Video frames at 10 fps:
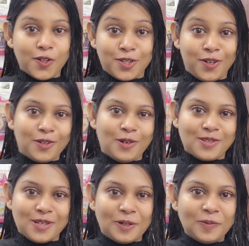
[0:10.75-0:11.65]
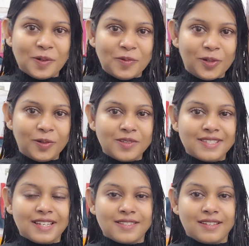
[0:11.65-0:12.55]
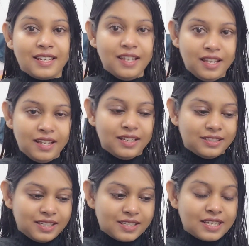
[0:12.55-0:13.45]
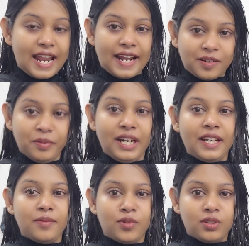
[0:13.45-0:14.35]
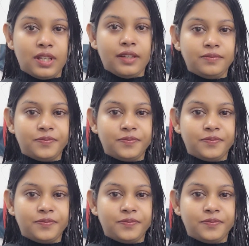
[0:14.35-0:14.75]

ছল করছে এরকমটা মনে হচ্ছে অ্যাকচুয়ালি জাস্ট এক মিনিটের মধ্যে